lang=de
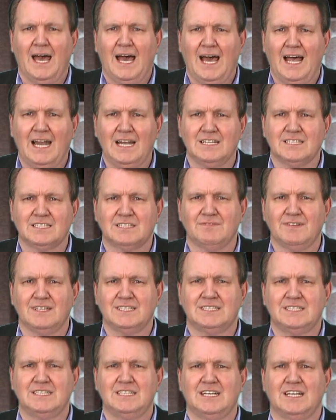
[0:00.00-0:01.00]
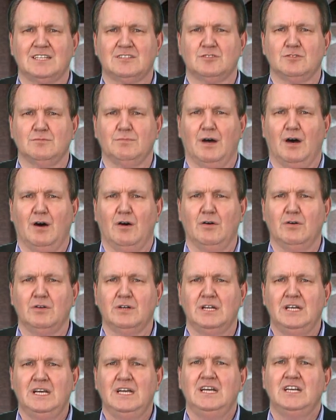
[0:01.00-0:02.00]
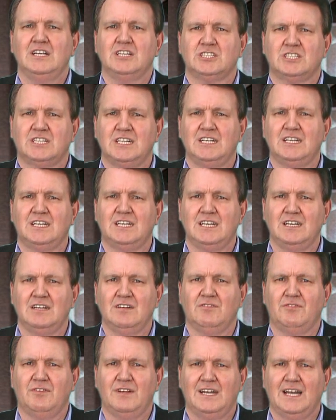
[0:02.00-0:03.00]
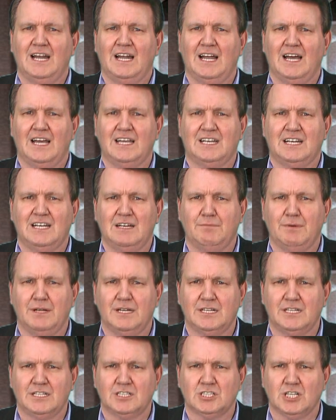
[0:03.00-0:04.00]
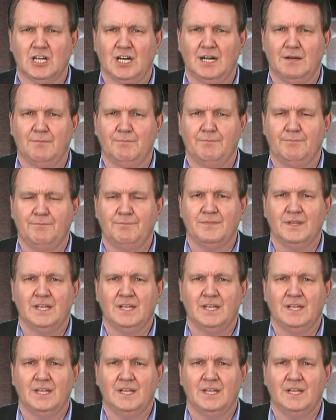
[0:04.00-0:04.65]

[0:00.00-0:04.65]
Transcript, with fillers: Alles, was Sie dazu brauchen, steht Ihnen federleicht lebendig schreiben.